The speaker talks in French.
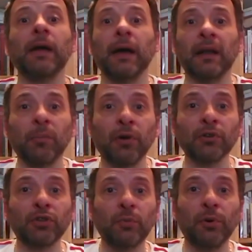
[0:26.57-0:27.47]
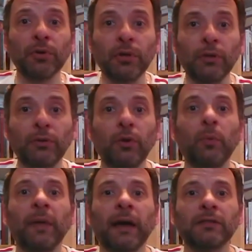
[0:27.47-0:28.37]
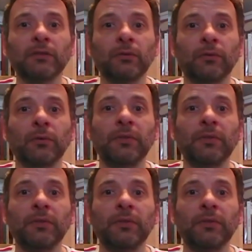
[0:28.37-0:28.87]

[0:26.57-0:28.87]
à la branche bretonne de l'opération